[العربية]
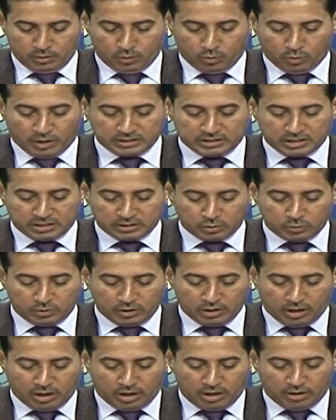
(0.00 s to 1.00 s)

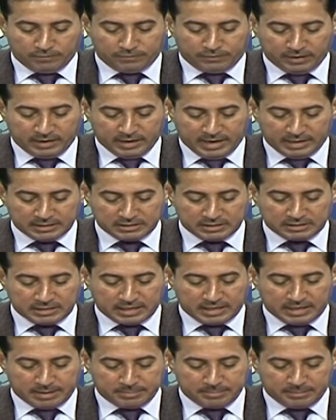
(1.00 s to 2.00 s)
وتطويعهم في الأجهزة
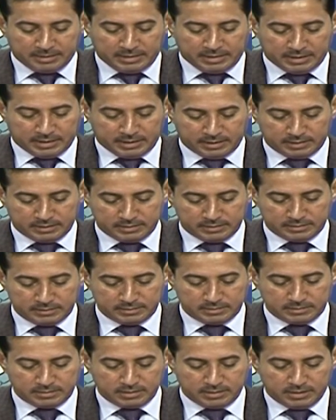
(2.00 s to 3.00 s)
الأمنية
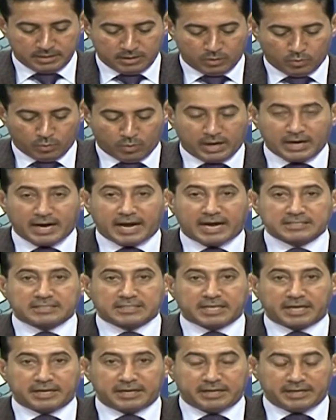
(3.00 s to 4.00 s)

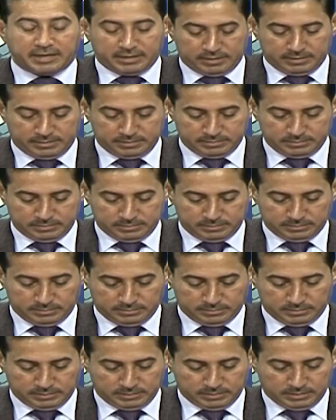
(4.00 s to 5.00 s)
والعسكرية
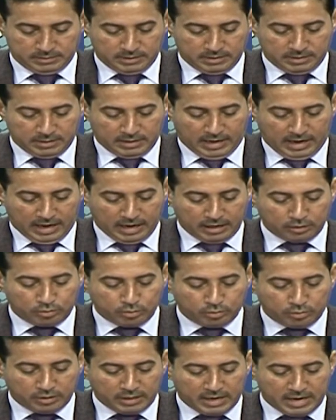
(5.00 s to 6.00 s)
حيث
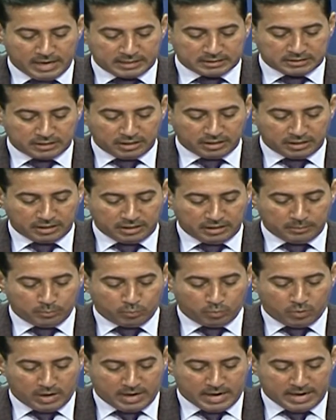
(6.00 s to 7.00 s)
هناك تغييب
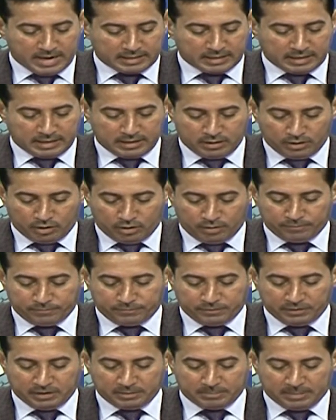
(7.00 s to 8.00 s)
واضح لهم
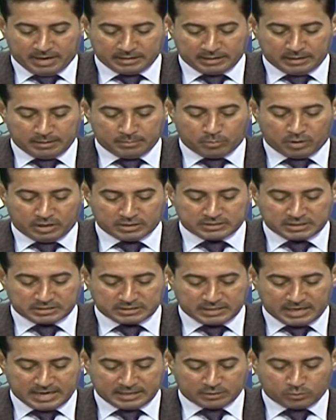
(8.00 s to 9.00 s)
في بعض
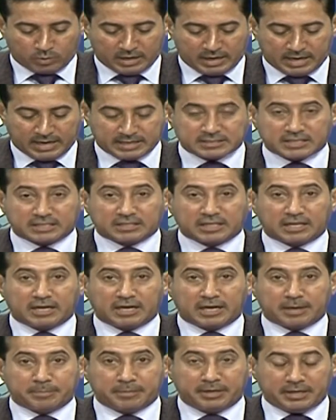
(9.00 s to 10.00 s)
المؤسسات وخاصة
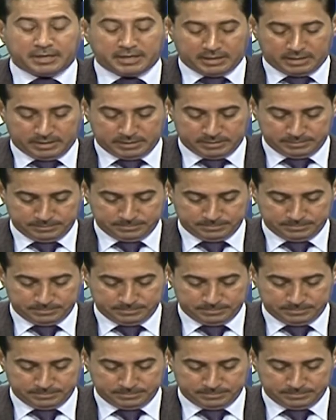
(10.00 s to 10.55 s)
الأمنية